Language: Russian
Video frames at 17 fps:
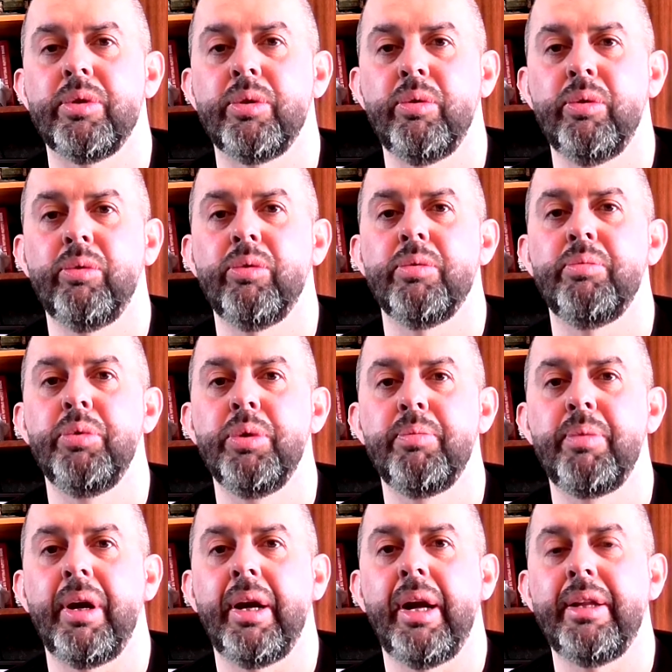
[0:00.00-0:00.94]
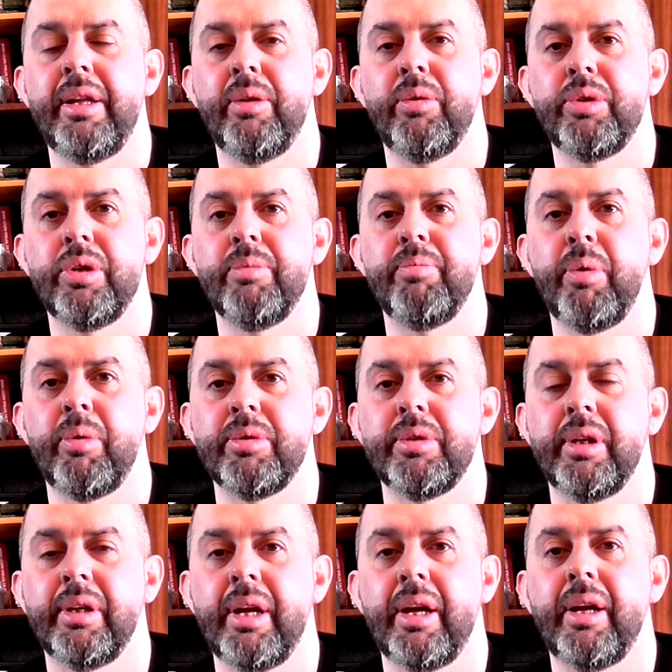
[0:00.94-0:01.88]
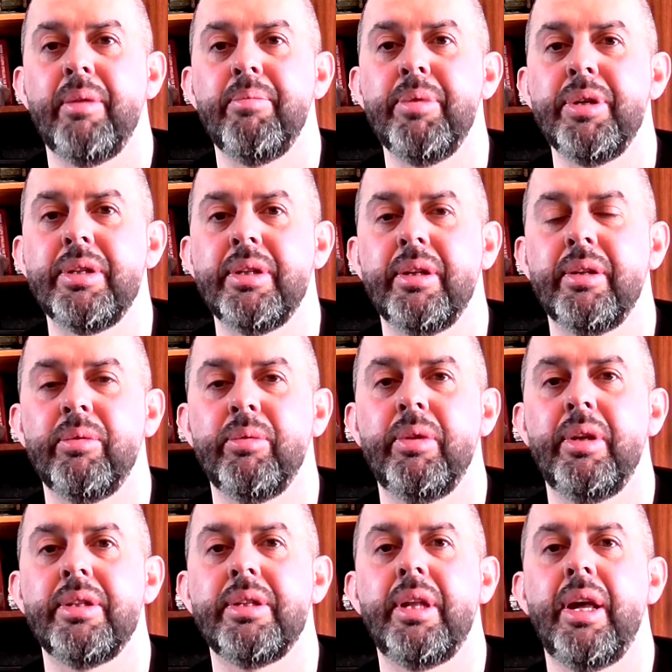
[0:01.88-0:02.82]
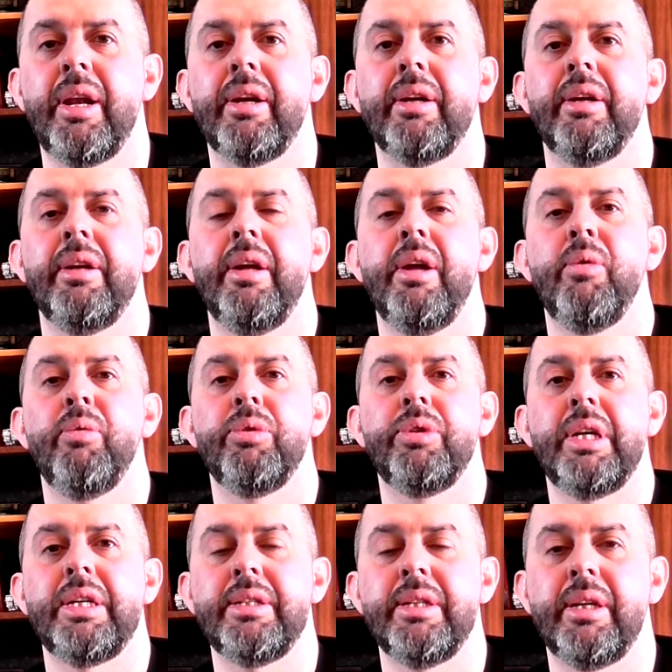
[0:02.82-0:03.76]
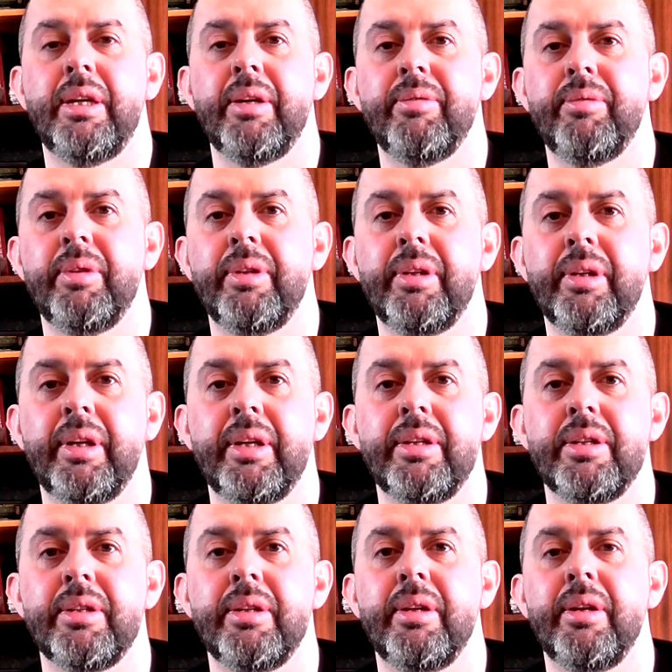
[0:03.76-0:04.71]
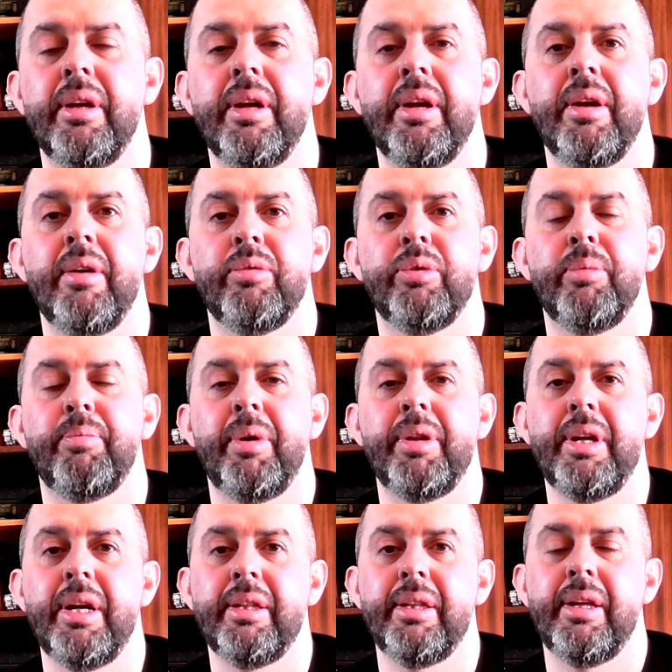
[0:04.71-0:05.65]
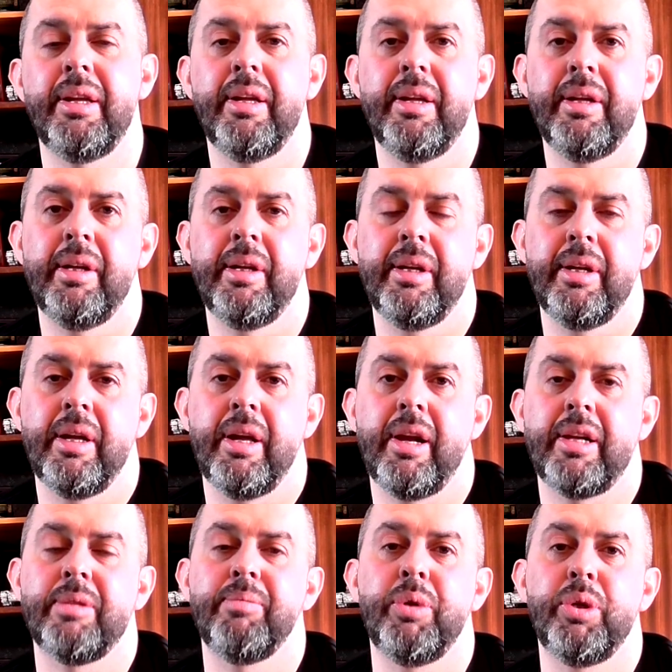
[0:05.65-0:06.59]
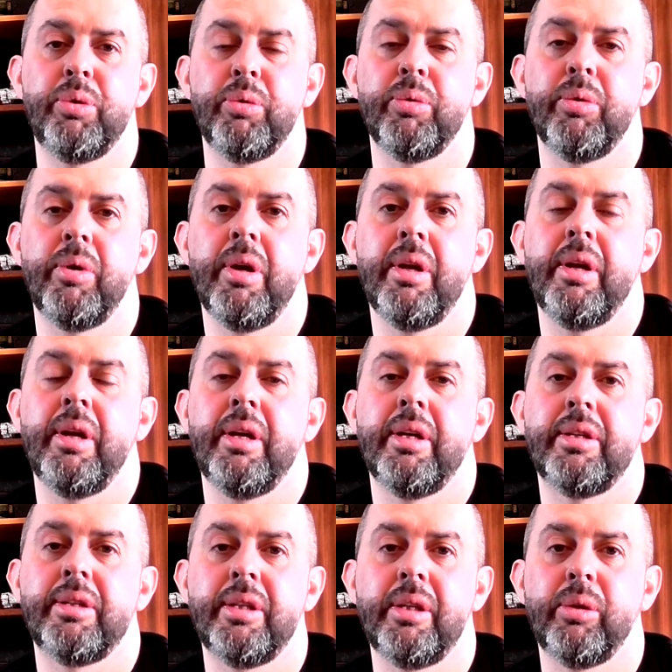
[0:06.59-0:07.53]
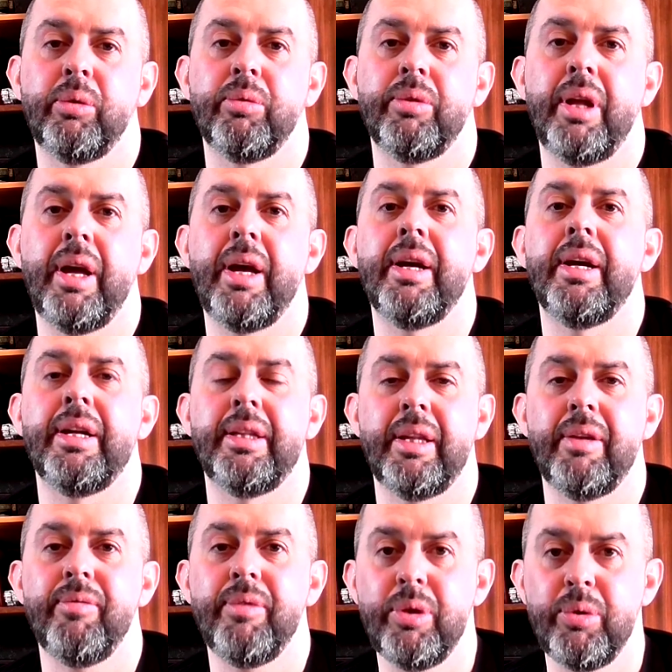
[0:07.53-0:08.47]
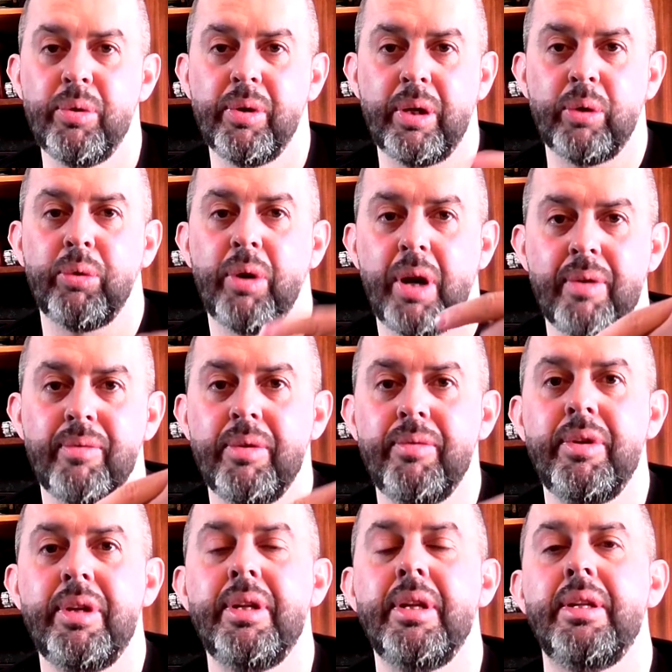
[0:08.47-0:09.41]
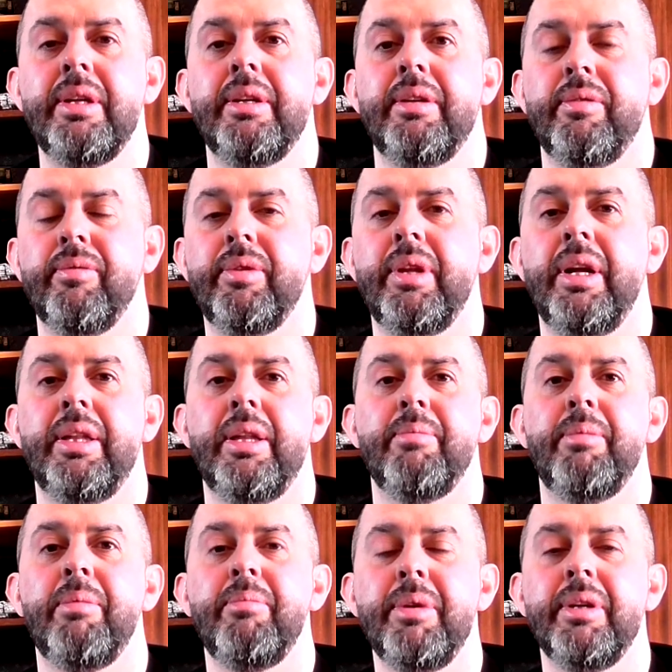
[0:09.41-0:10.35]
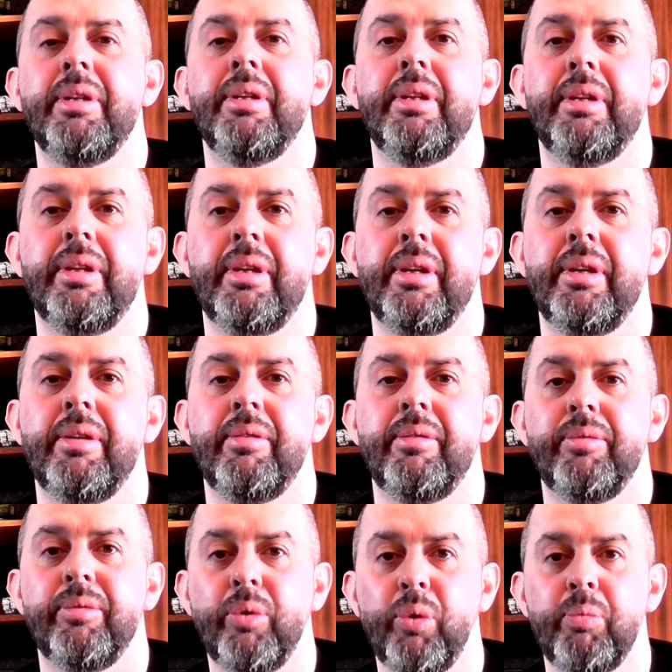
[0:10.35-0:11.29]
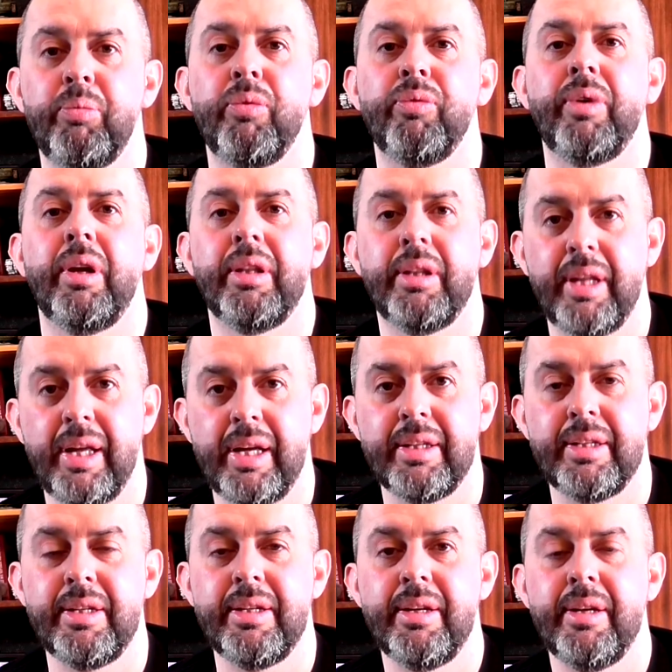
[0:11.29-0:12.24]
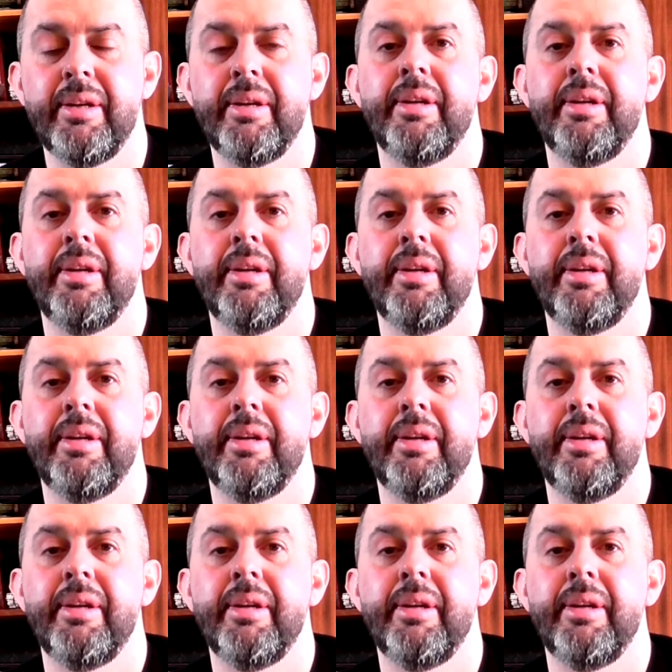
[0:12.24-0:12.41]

Конкурс будет проходить очень просто, как обычно. Ну, для старых участников это, конечно, все понятно. Размещу ссылку на это видео, которое вы видите в данный момент э, в группу ВКонтакте.